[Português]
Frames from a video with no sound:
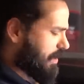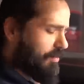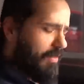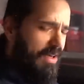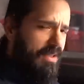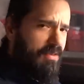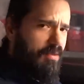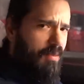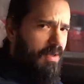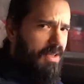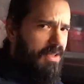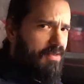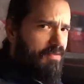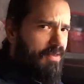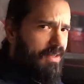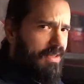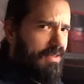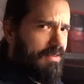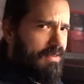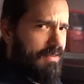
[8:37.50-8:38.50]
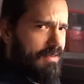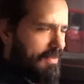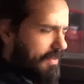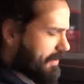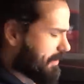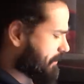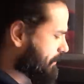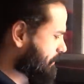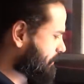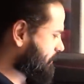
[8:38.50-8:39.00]
mais umas vezes
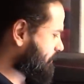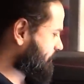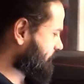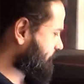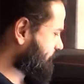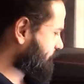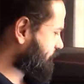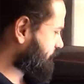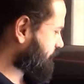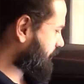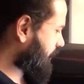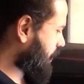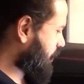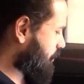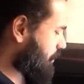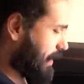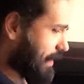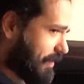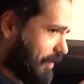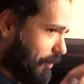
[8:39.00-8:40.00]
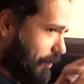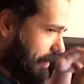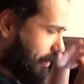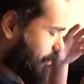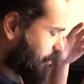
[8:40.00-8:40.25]
aí, para ter uma